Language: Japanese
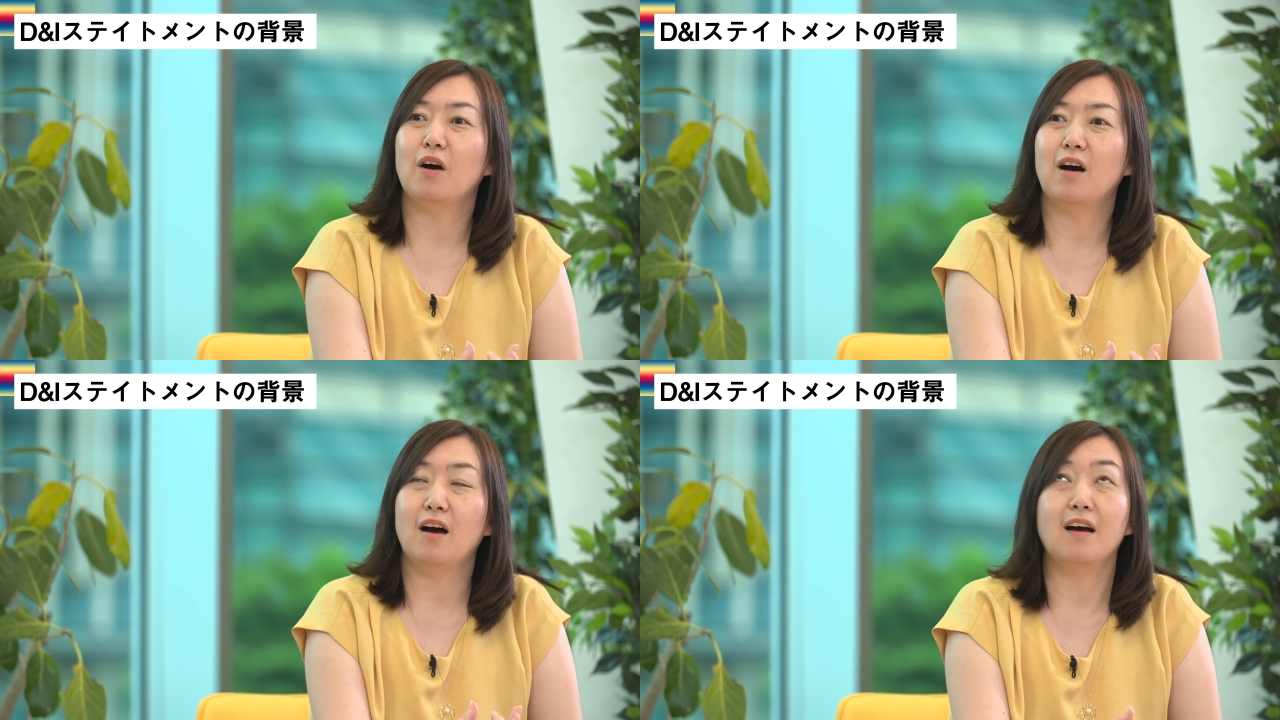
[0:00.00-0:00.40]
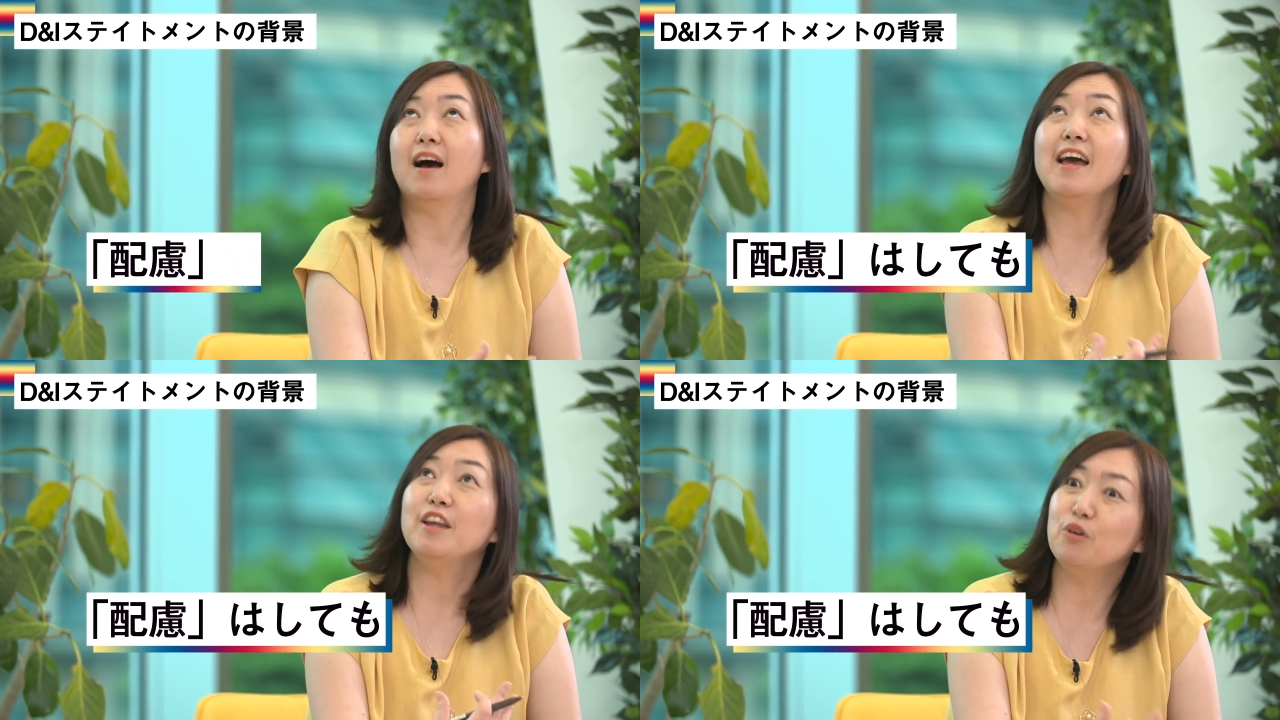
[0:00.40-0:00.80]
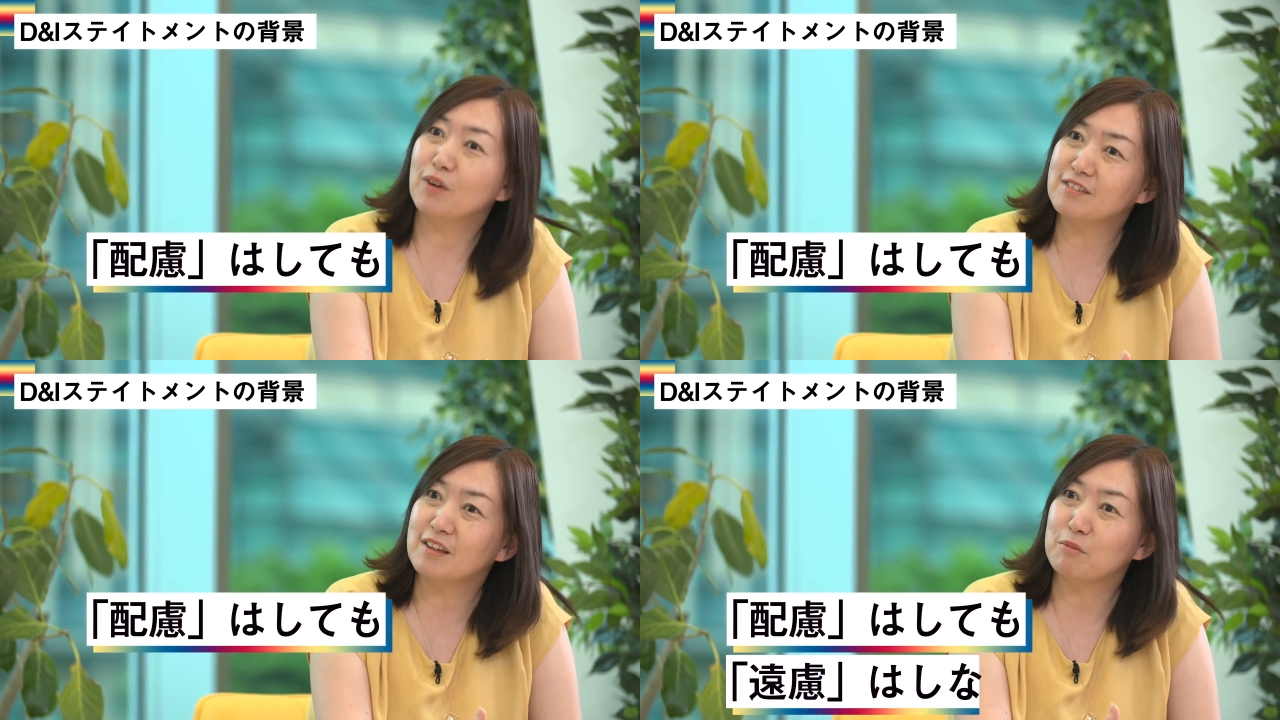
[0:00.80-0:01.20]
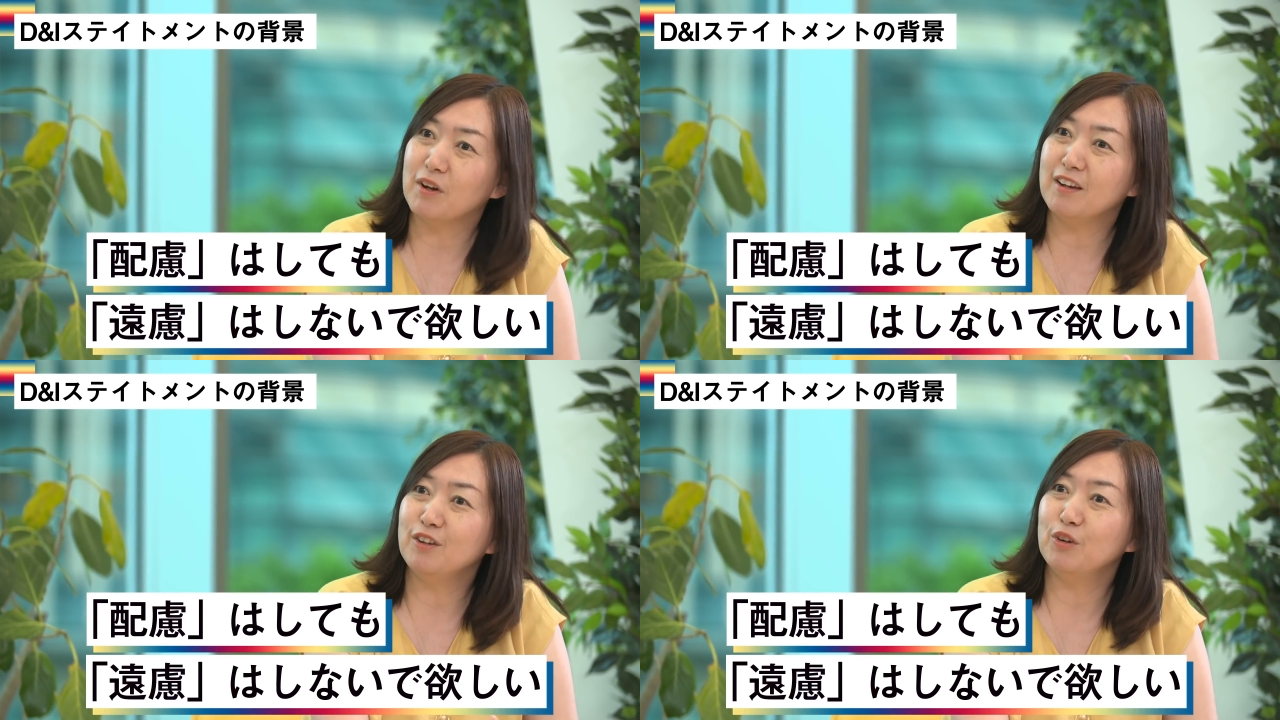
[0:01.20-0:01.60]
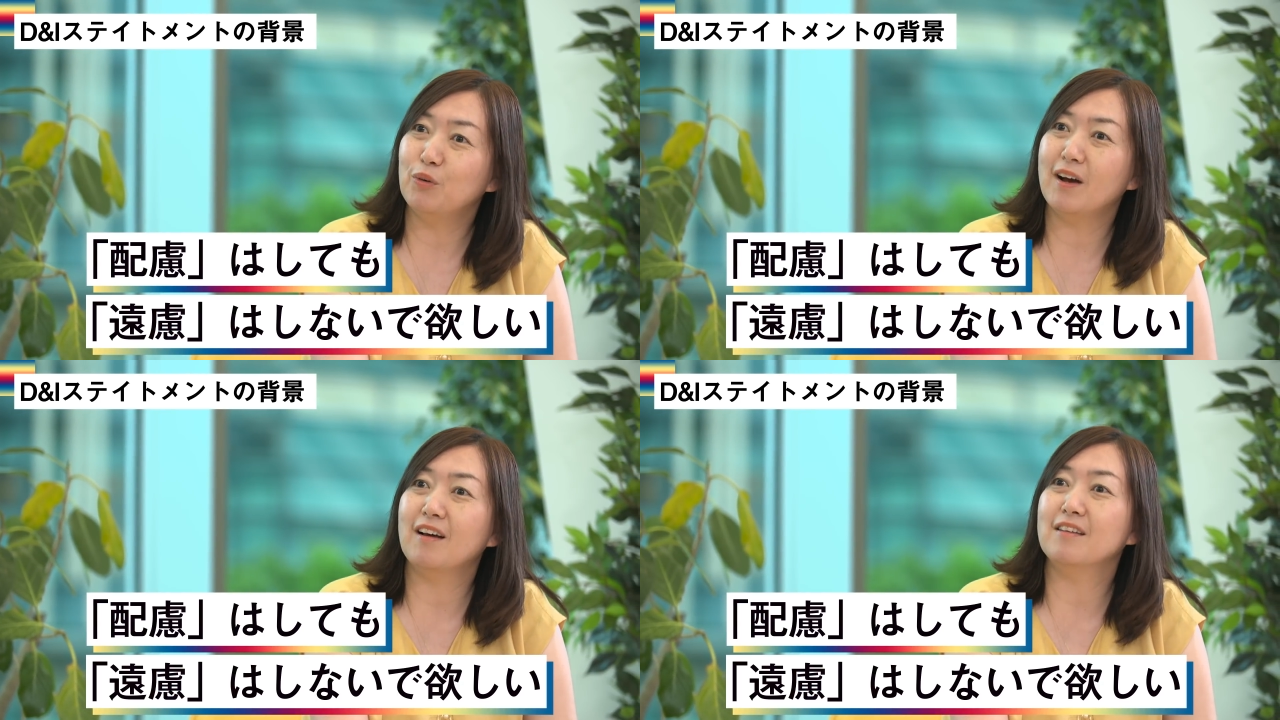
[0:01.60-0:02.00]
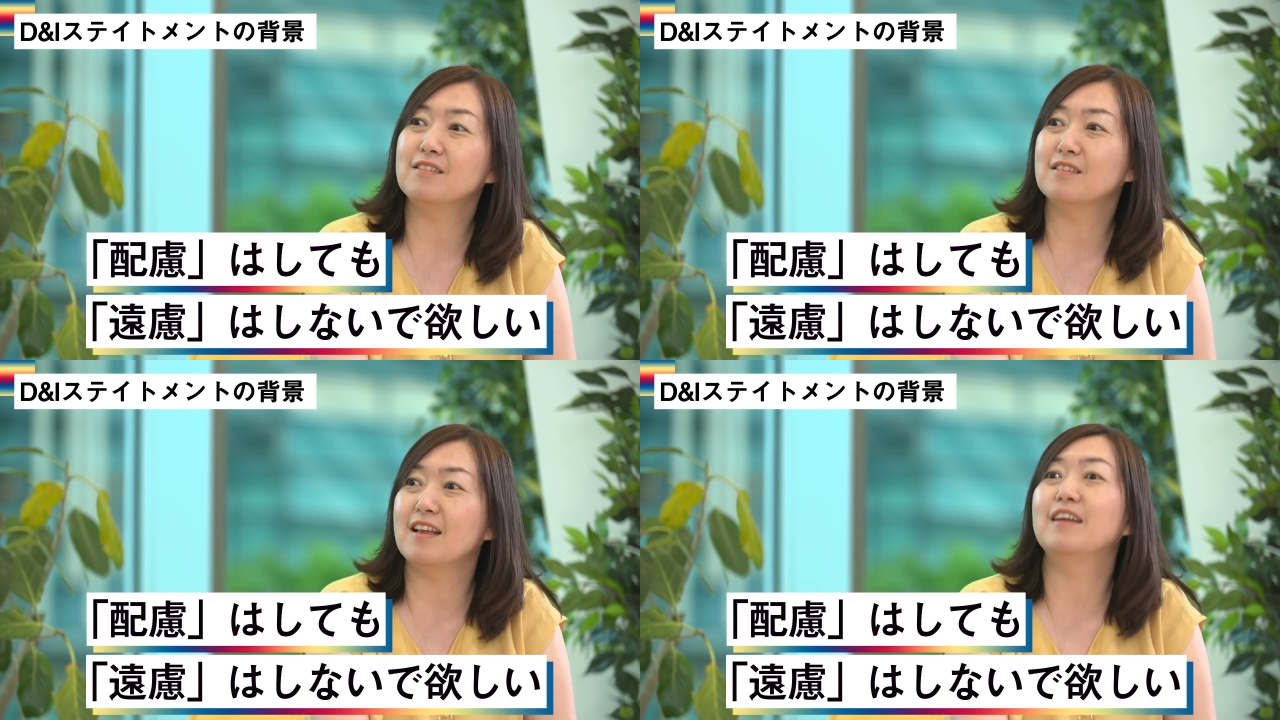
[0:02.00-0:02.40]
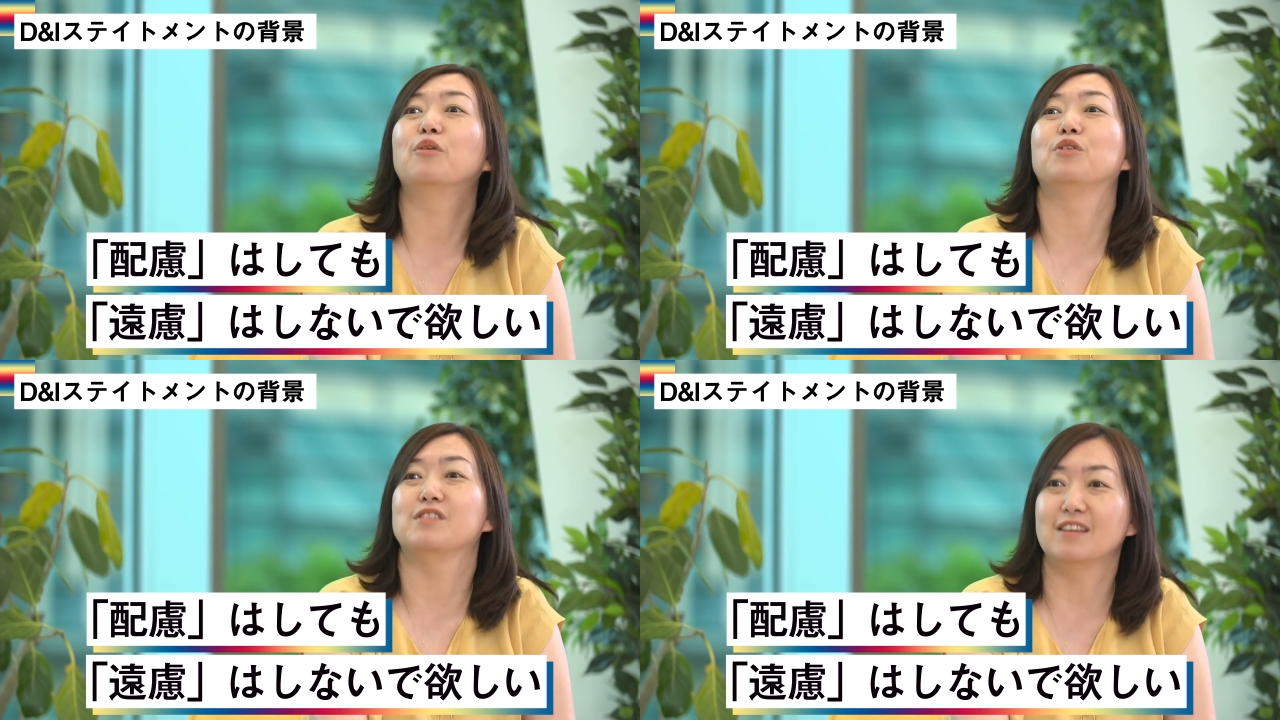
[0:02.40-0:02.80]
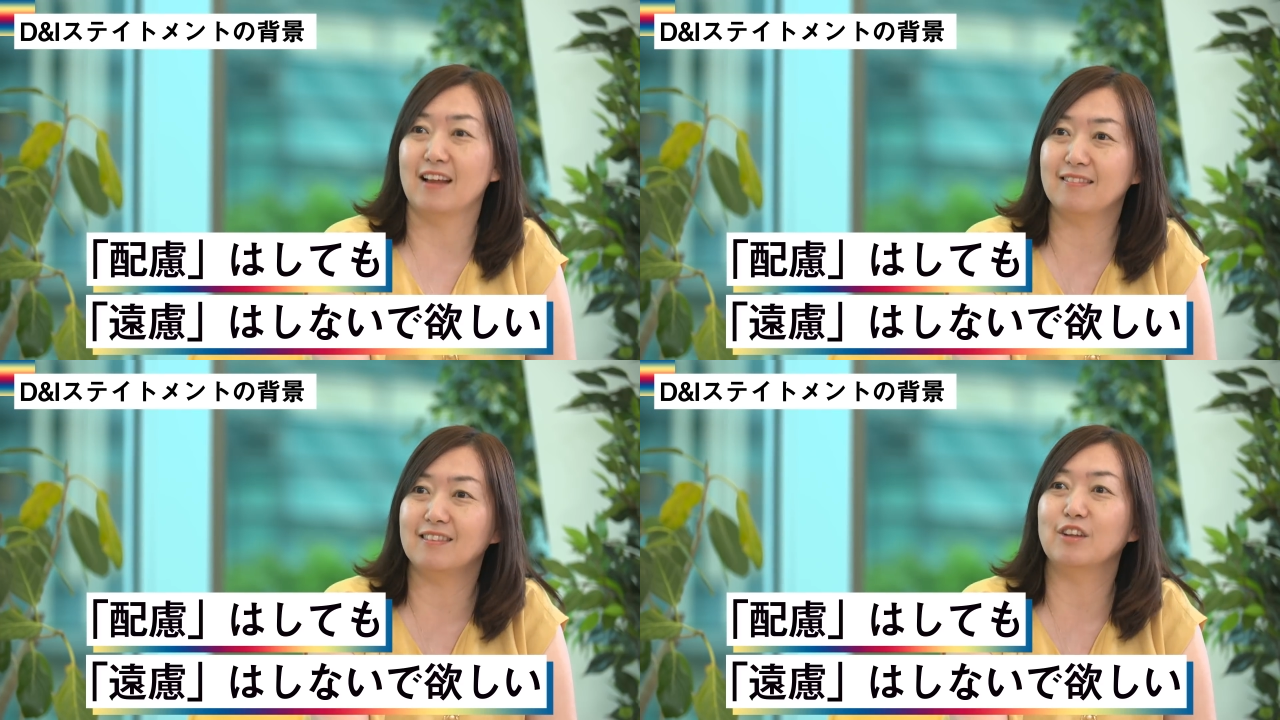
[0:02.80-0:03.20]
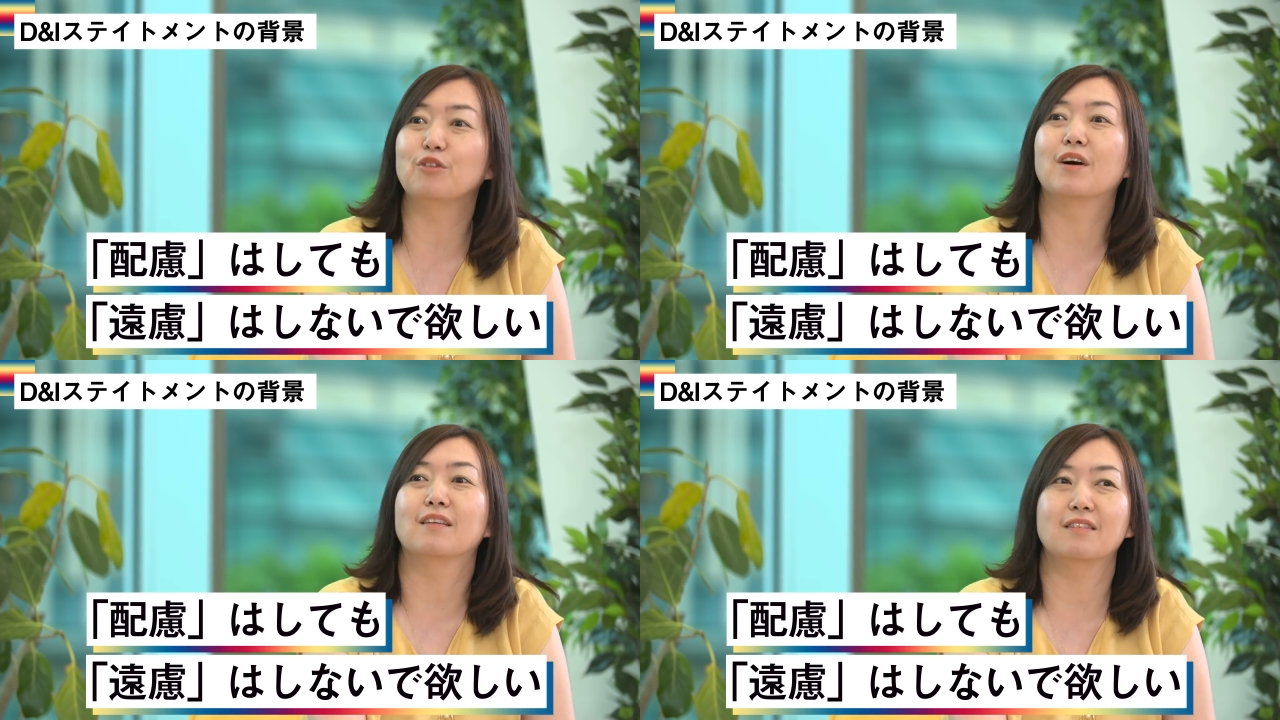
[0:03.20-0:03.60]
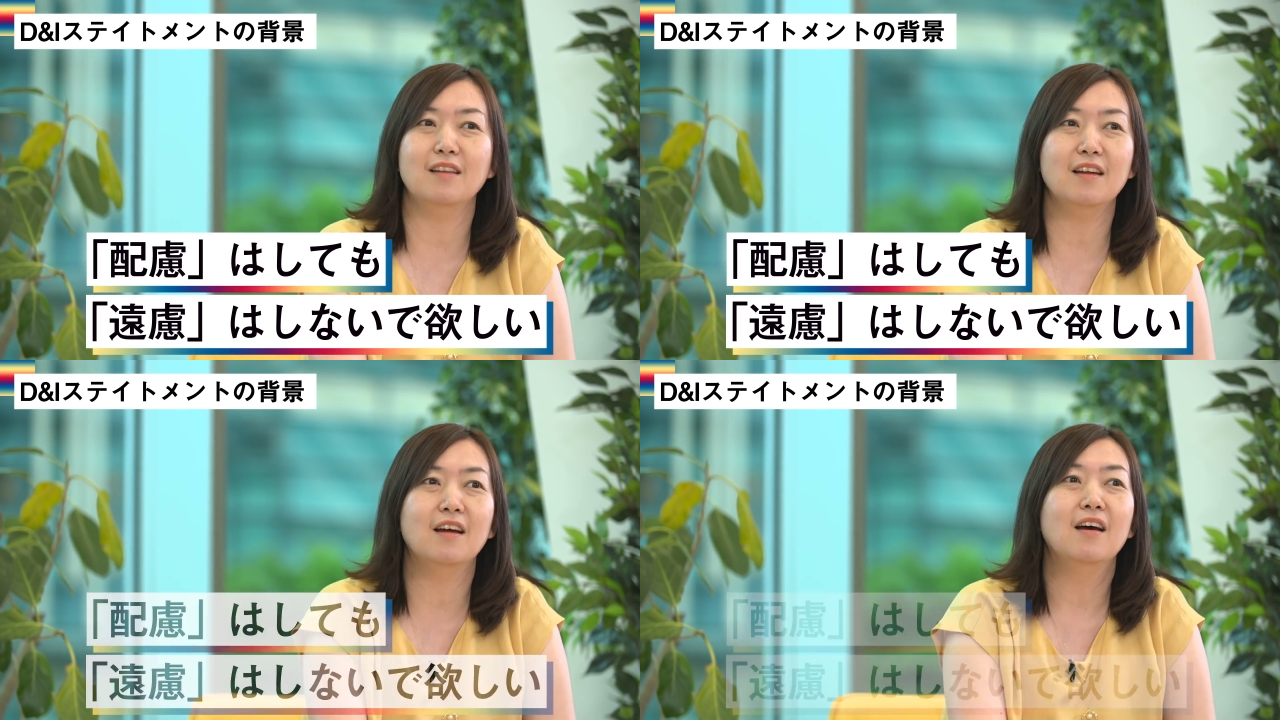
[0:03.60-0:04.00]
あ配慮はしても遠慮はしないでほしいなっていうのがあって、